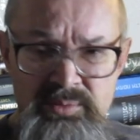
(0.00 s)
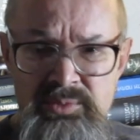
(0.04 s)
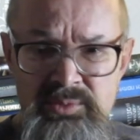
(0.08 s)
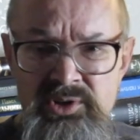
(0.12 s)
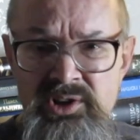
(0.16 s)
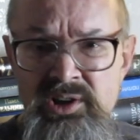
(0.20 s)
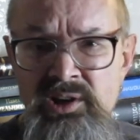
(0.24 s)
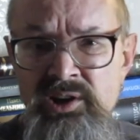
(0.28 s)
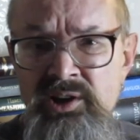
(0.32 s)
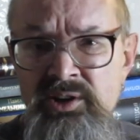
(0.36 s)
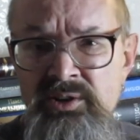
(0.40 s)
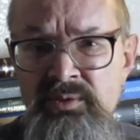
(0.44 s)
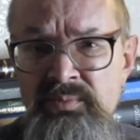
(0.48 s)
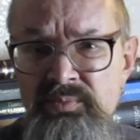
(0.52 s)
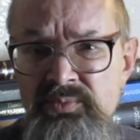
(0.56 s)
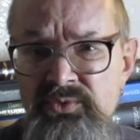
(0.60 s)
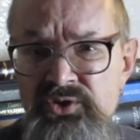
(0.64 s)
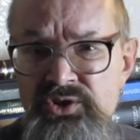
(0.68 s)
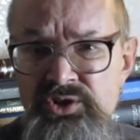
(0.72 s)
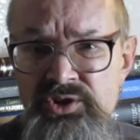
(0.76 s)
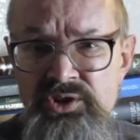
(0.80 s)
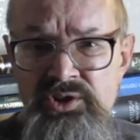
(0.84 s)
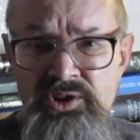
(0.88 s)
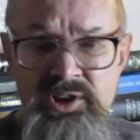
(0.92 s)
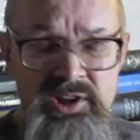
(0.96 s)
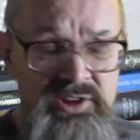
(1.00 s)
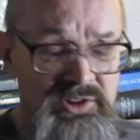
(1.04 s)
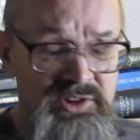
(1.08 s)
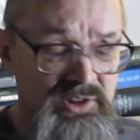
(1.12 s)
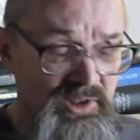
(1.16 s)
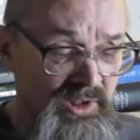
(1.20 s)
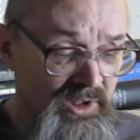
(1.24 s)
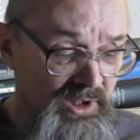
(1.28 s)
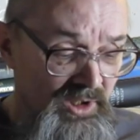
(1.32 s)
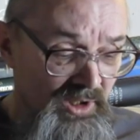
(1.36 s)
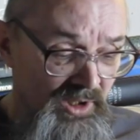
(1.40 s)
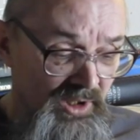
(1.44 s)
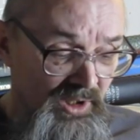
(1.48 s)
мне лень читать.
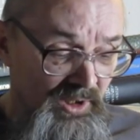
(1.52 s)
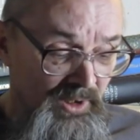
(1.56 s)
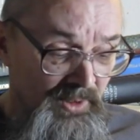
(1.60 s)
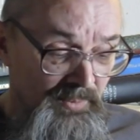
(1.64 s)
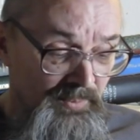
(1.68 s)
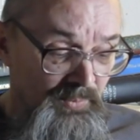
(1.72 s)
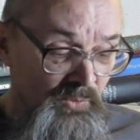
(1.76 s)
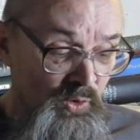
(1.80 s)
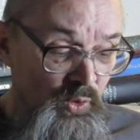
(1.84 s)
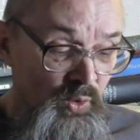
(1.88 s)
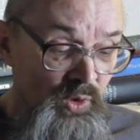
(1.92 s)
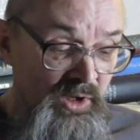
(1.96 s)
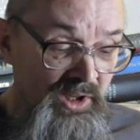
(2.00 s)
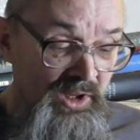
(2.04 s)
Но